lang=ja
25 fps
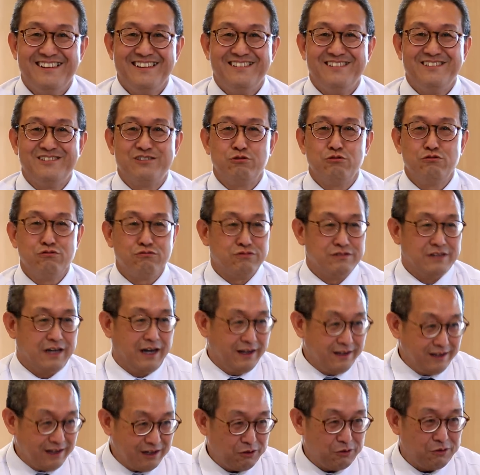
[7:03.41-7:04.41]
ずるく
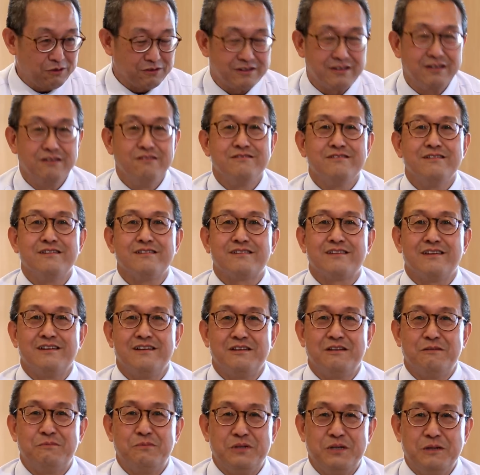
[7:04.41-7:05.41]
ないやろって言うんですけ
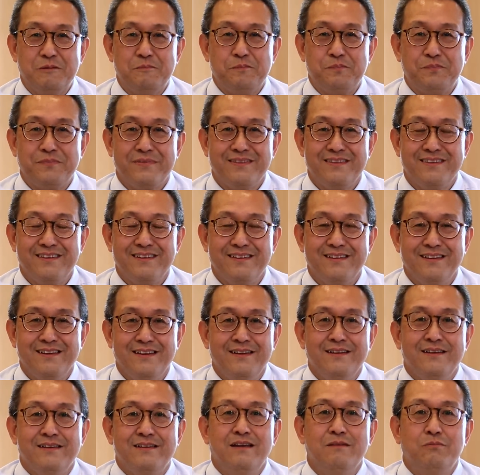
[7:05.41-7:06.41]
れどもね
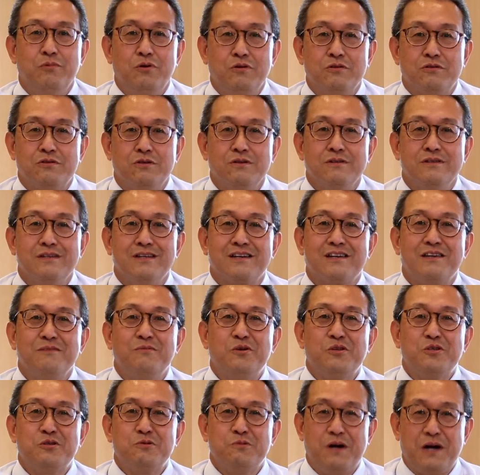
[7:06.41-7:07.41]
でもそんな気
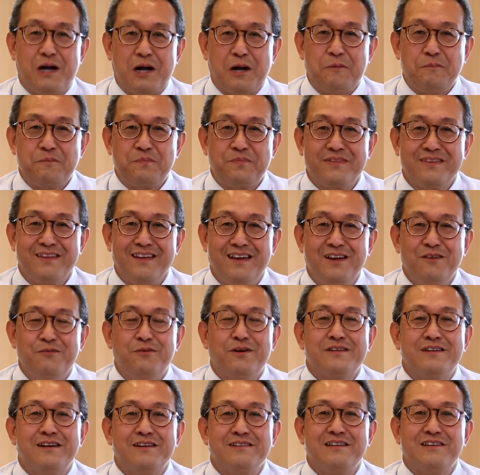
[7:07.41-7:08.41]
持ちは
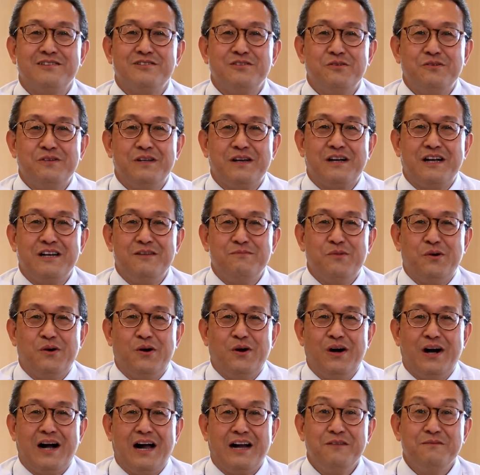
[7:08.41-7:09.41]
私たちの中に
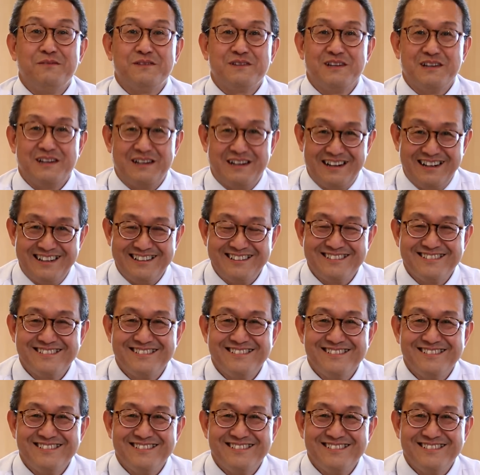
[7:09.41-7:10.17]
もありませんか